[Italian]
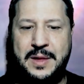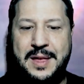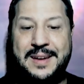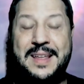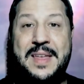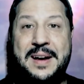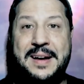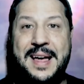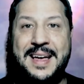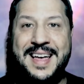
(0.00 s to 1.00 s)
Il Re del
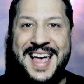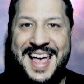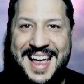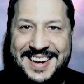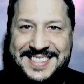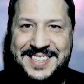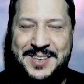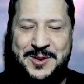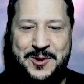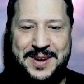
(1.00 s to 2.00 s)
Re, il
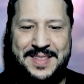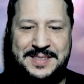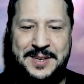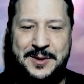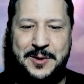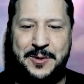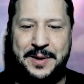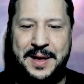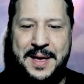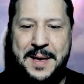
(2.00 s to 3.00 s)
Signore dei
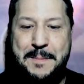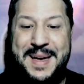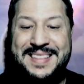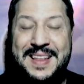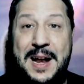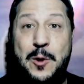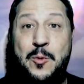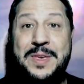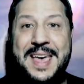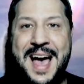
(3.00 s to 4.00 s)
Signori, per tre
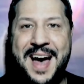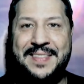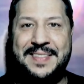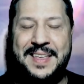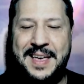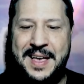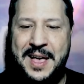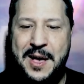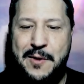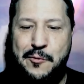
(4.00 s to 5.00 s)
lunghi anni
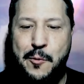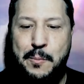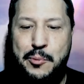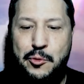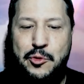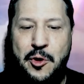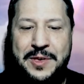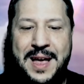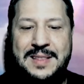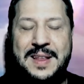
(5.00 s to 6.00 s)
fu più di
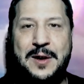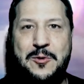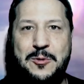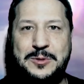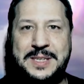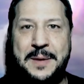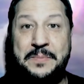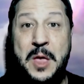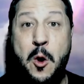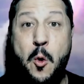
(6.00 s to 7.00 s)
ogni altra cosa
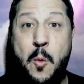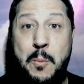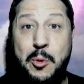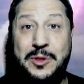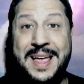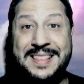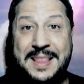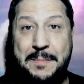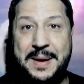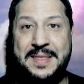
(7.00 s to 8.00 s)
un
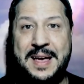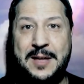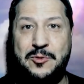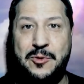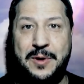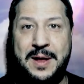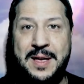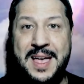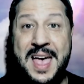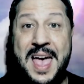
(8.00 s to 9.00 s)
potente predicatore
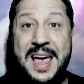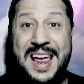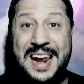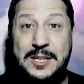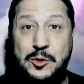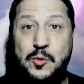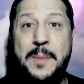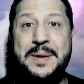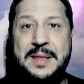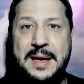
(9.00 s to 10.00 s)
e che la sua
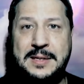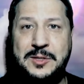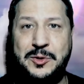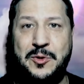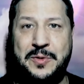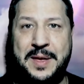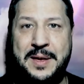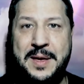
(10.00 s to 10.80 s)
predicazione